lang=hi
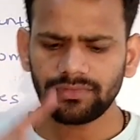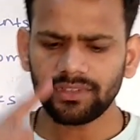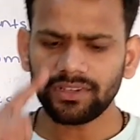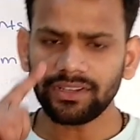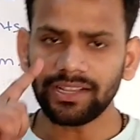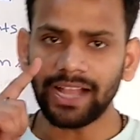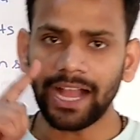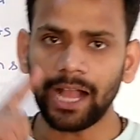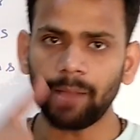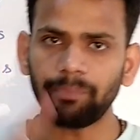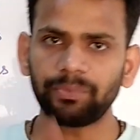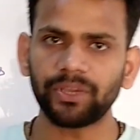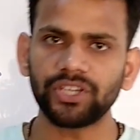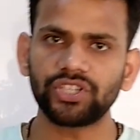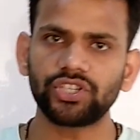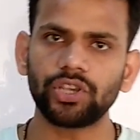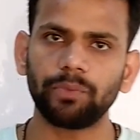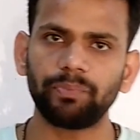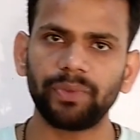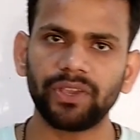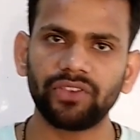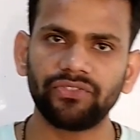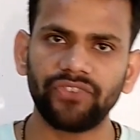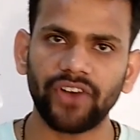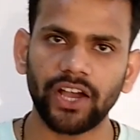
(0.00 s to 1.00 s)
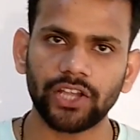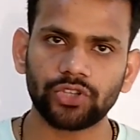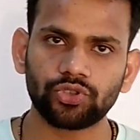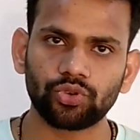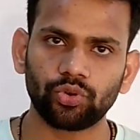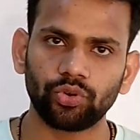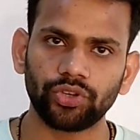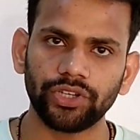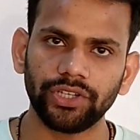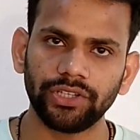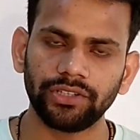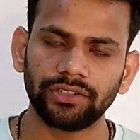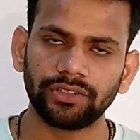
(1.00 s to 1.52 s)
आपकी शिपिंग फास्ट
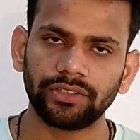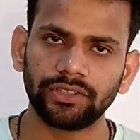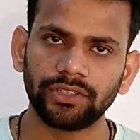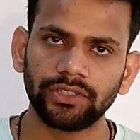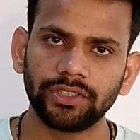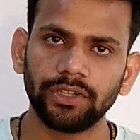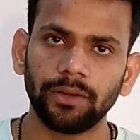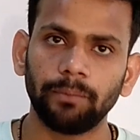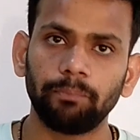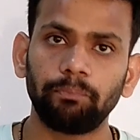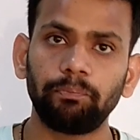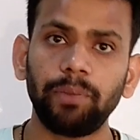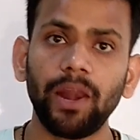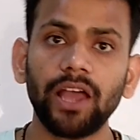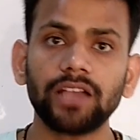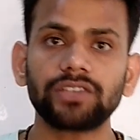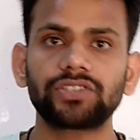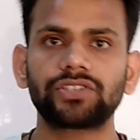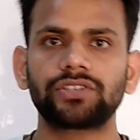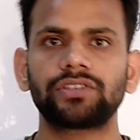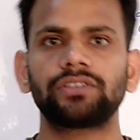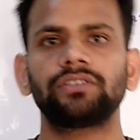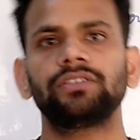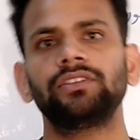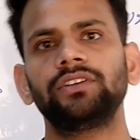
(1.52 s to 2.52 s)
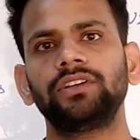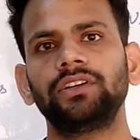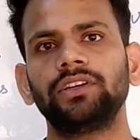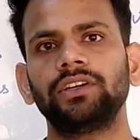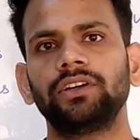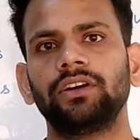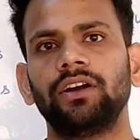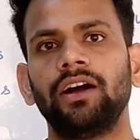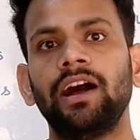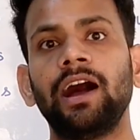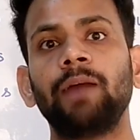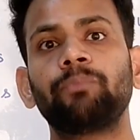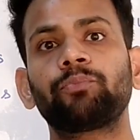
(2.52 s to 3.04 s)
होगी प्लस
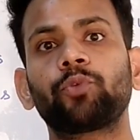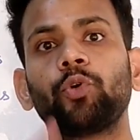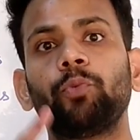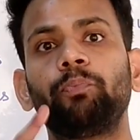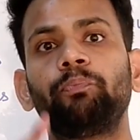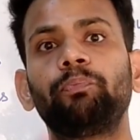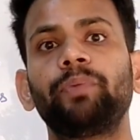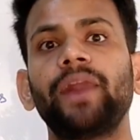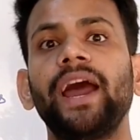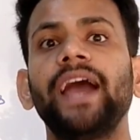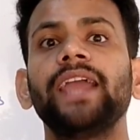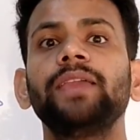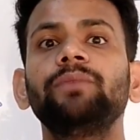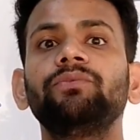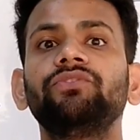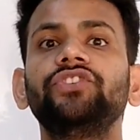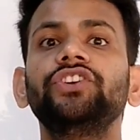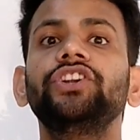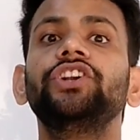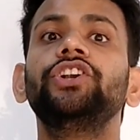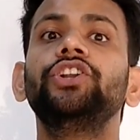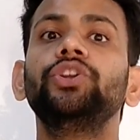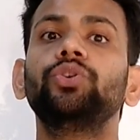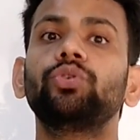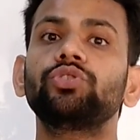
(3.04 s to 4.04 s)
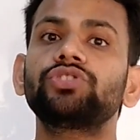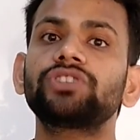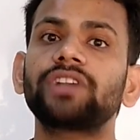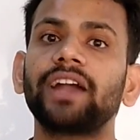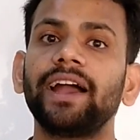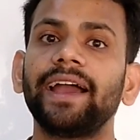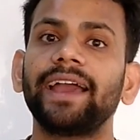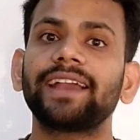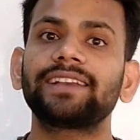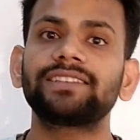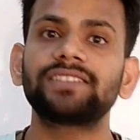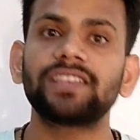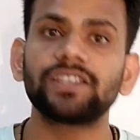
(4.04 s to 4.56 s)
आपको प्राइम वीडियोस का
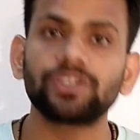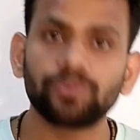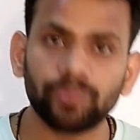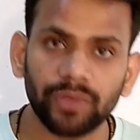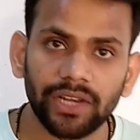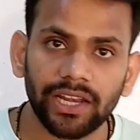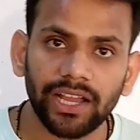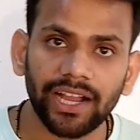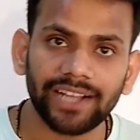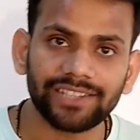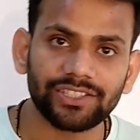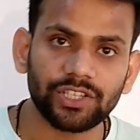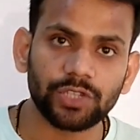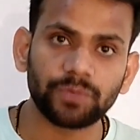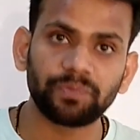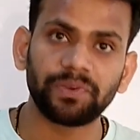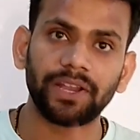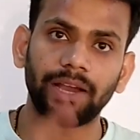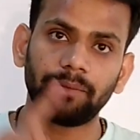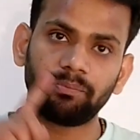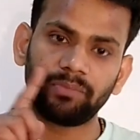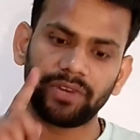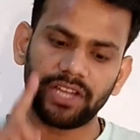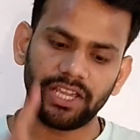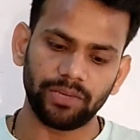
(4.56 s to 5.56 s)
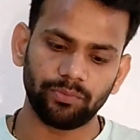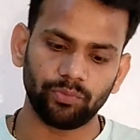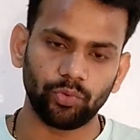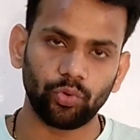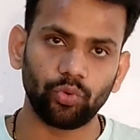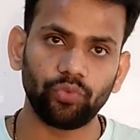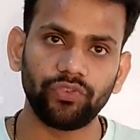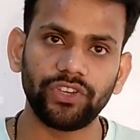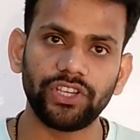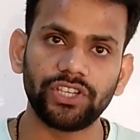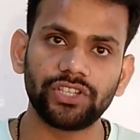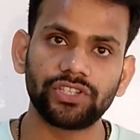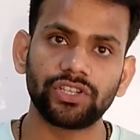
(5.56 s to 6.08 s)
एक्सेस मिलेगा जिसपे आप नई
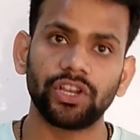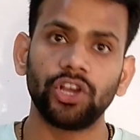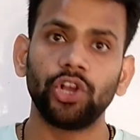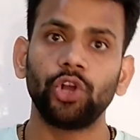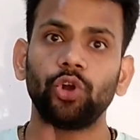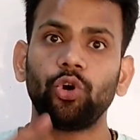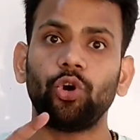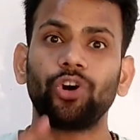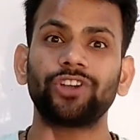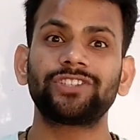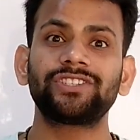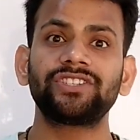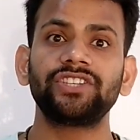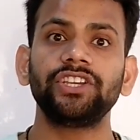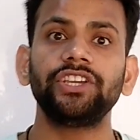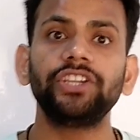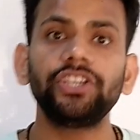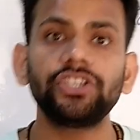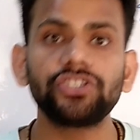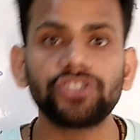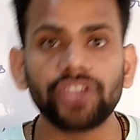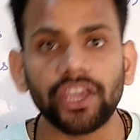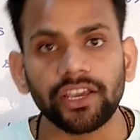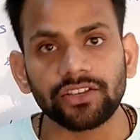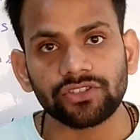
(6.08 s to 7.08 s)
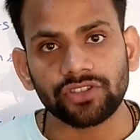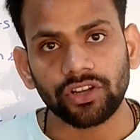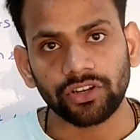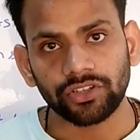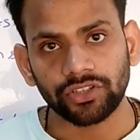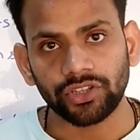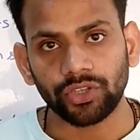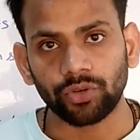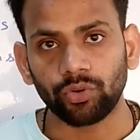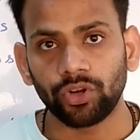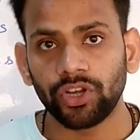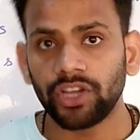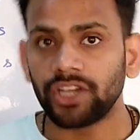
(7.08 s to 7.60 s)
मूवीज और सीरीज देख सकते
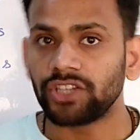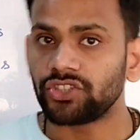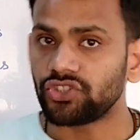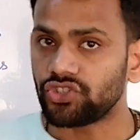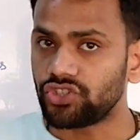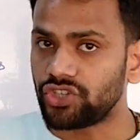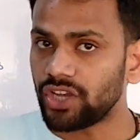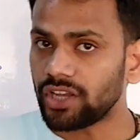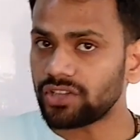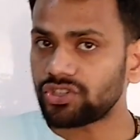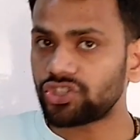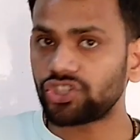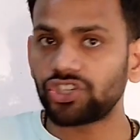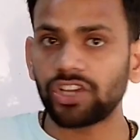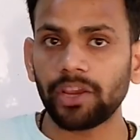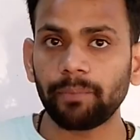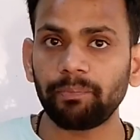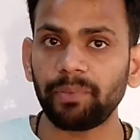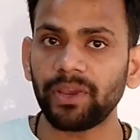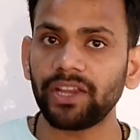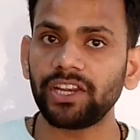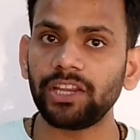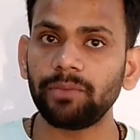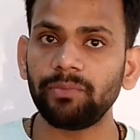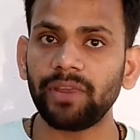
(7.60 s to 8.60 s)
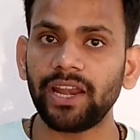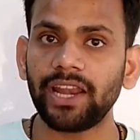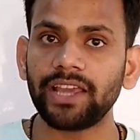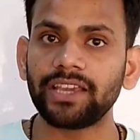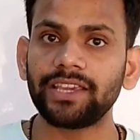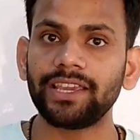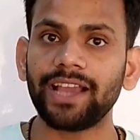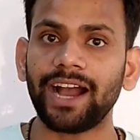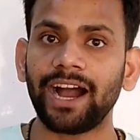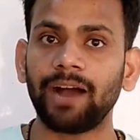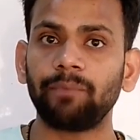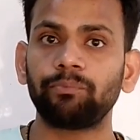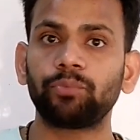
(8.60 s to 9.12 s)
हो जस्ट शिपिंग नहीं मिलेगी
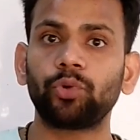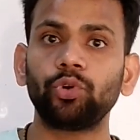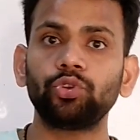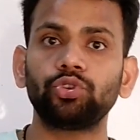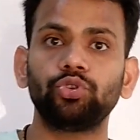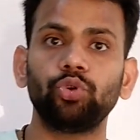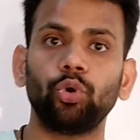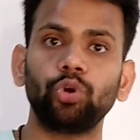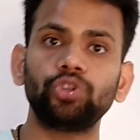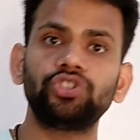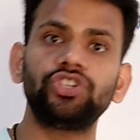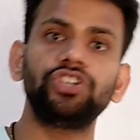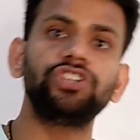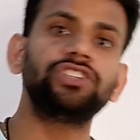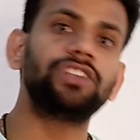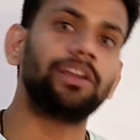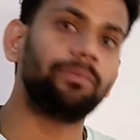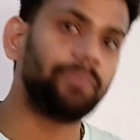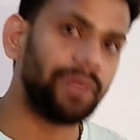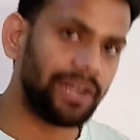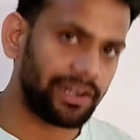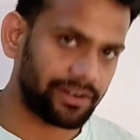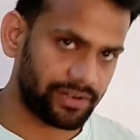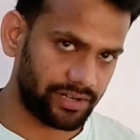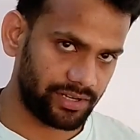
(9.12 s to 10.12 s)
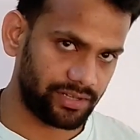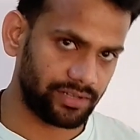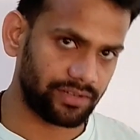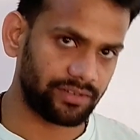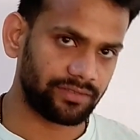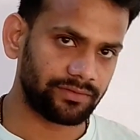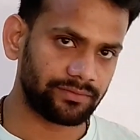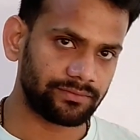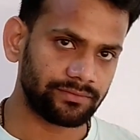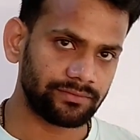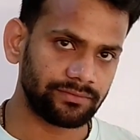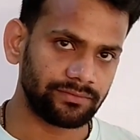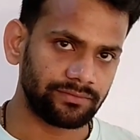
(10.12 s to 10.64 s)
आपको दो चीजें मिल रही हैं
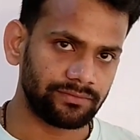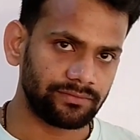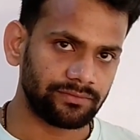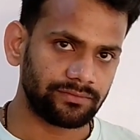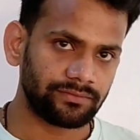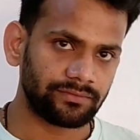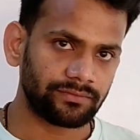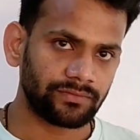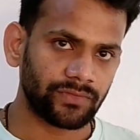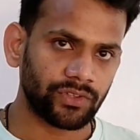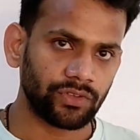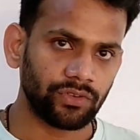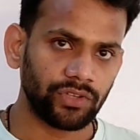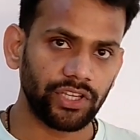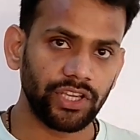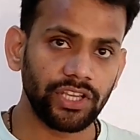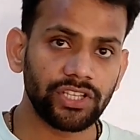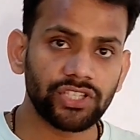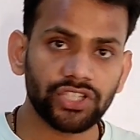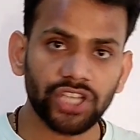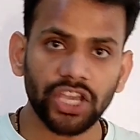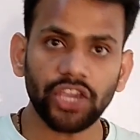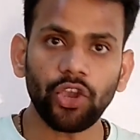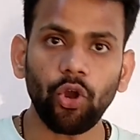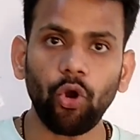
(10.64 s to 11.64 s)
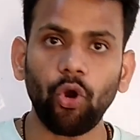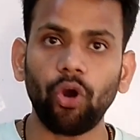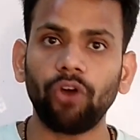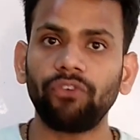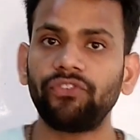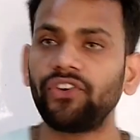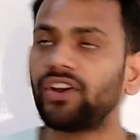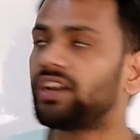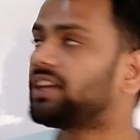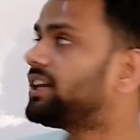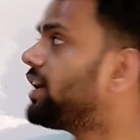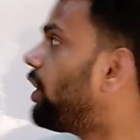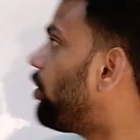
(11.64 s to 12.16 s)
इससे ये
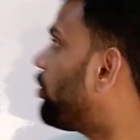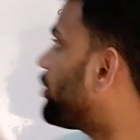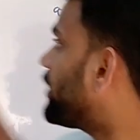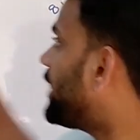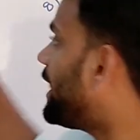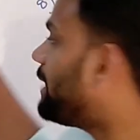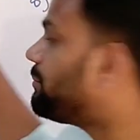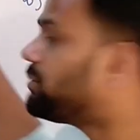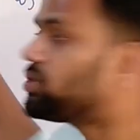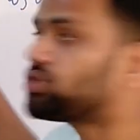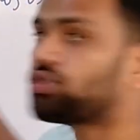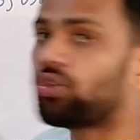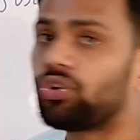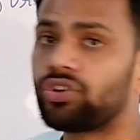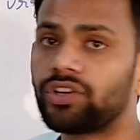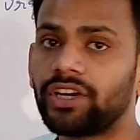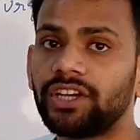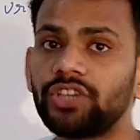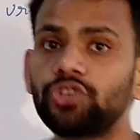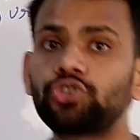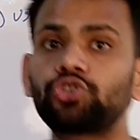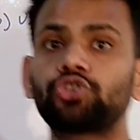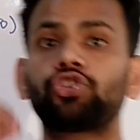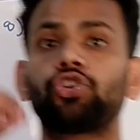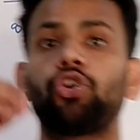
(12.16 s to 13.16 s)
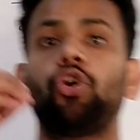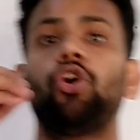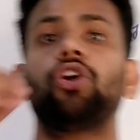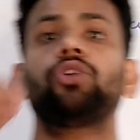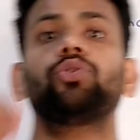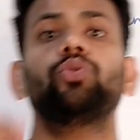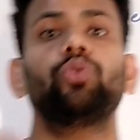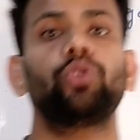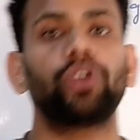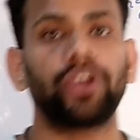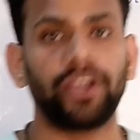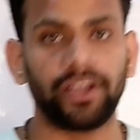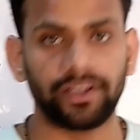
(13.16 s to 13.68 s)
ऑफर क्या हो गया अमेजोन का स्ट्रांग
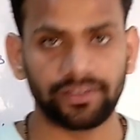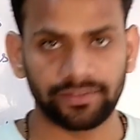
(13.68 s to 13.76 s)
हो गया